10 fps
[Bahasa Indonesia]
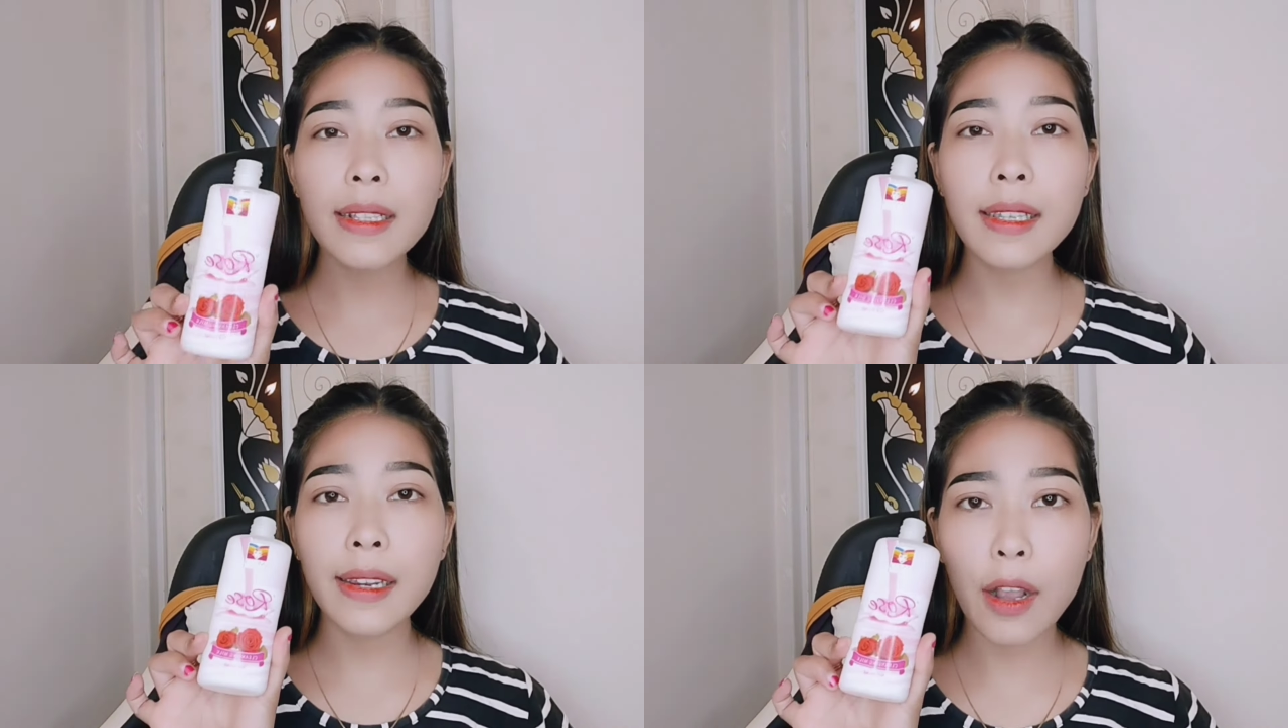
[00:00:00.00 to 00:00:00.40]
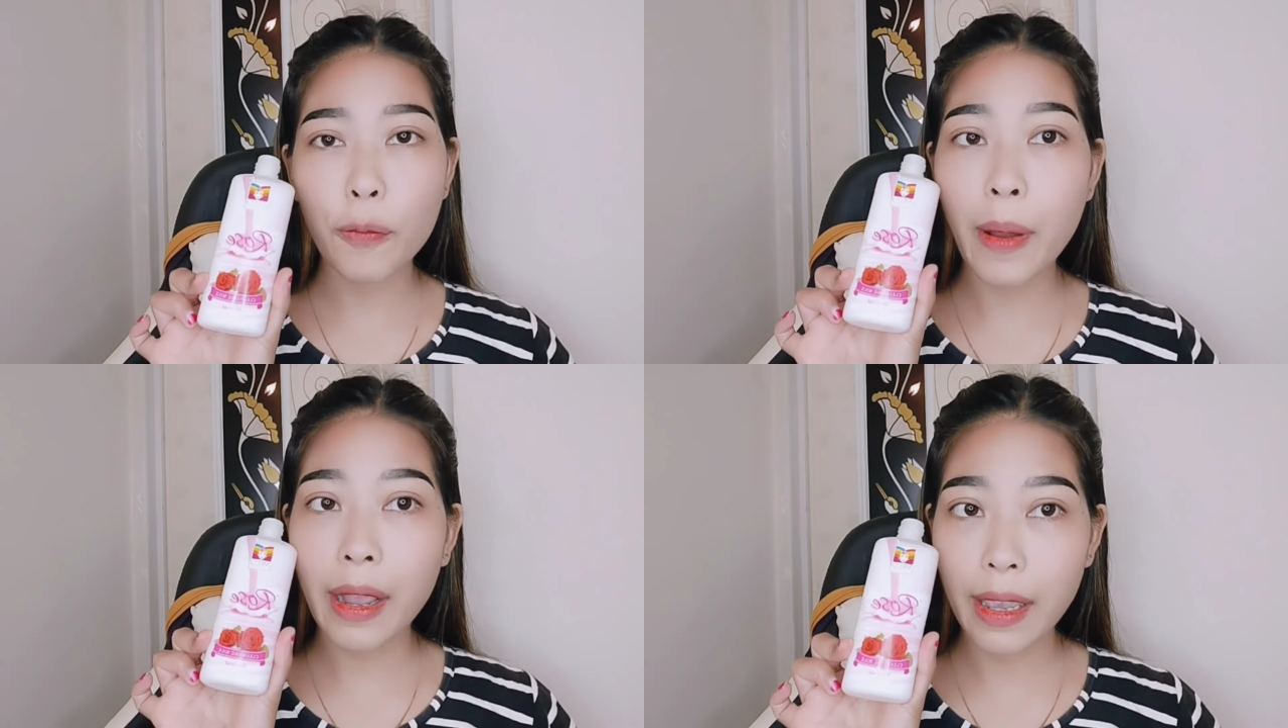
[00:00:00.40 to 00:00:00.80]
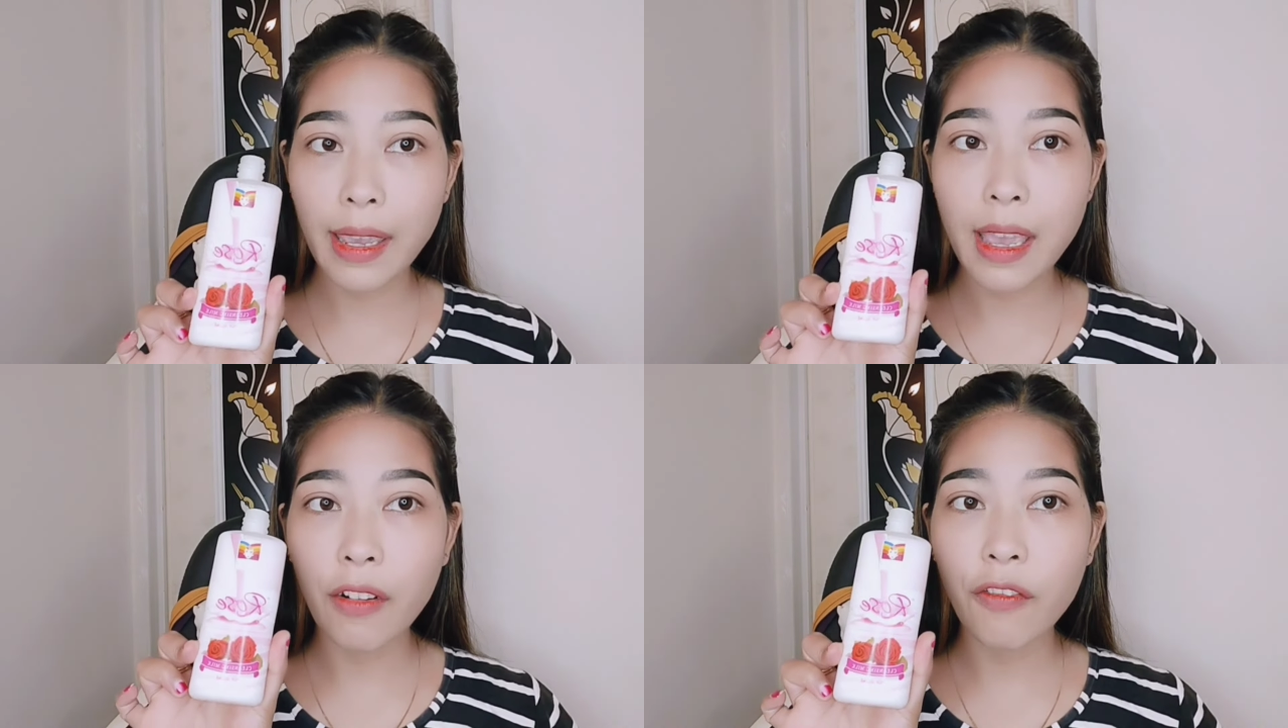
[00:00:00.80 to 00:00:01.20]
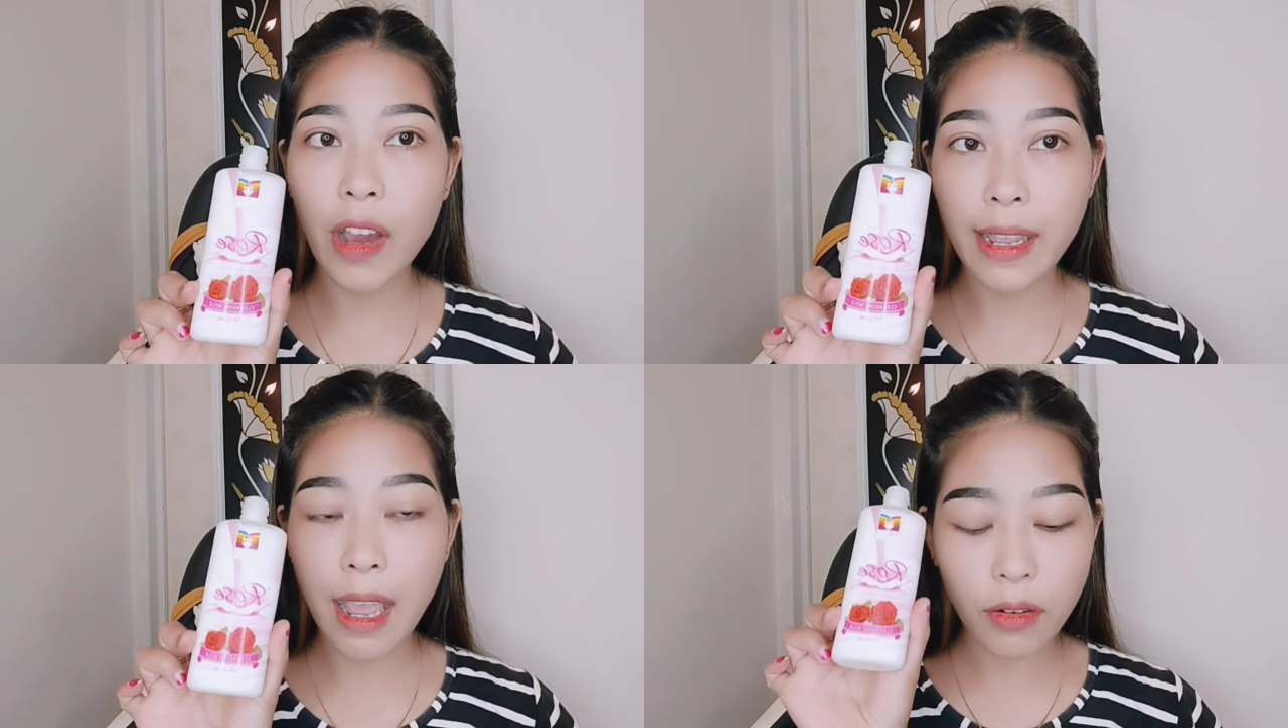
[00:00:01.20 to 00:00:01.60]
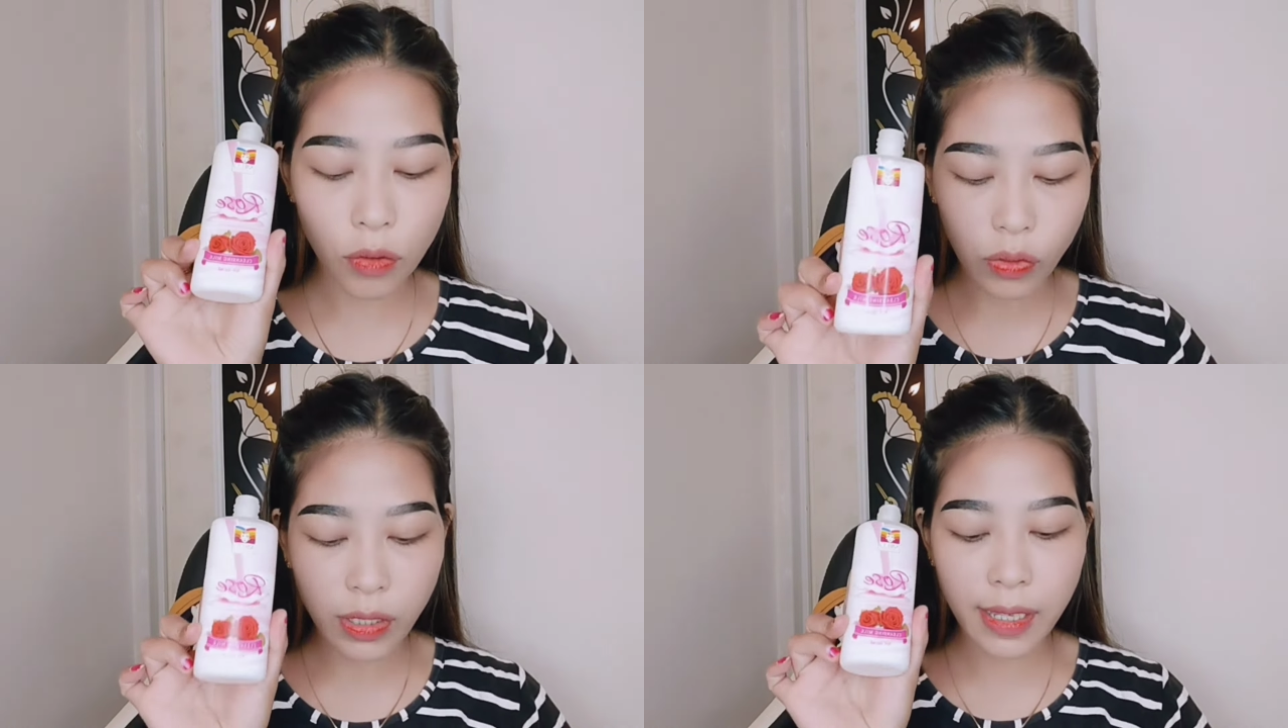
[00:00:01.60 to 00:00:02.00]
Di sini aku pakai yang varian
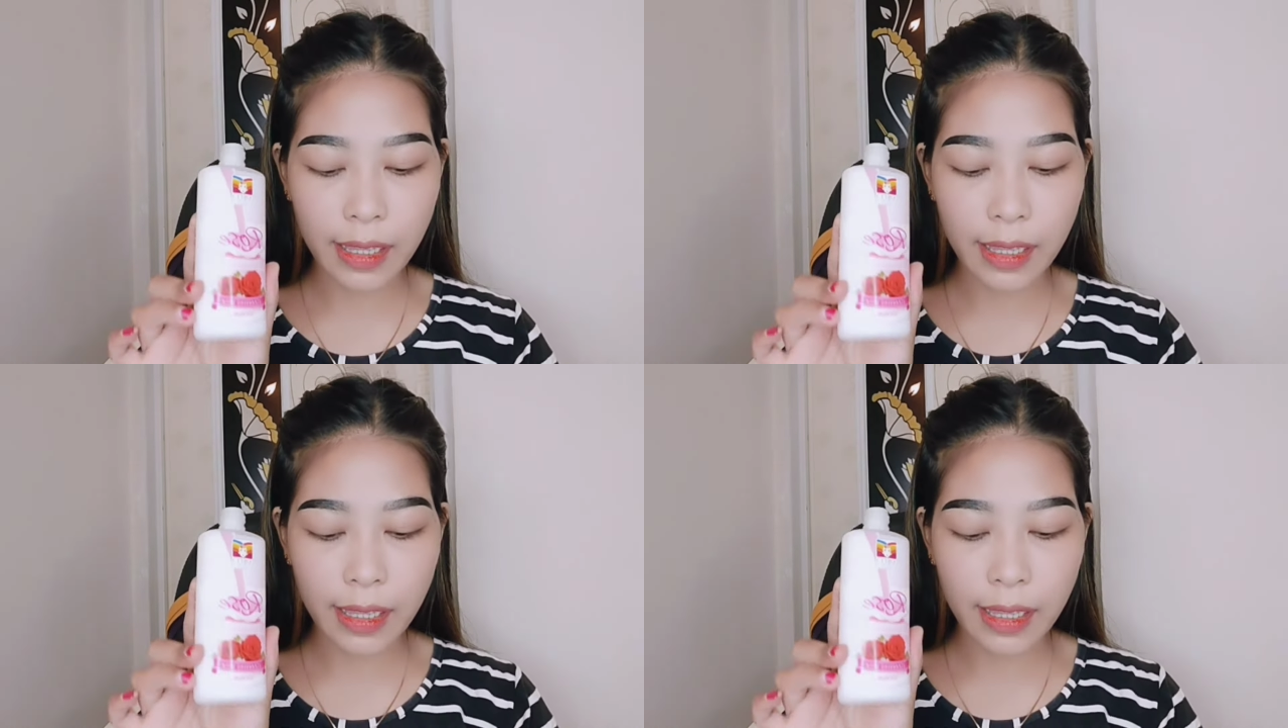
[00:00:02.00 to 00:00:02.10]
rose-nya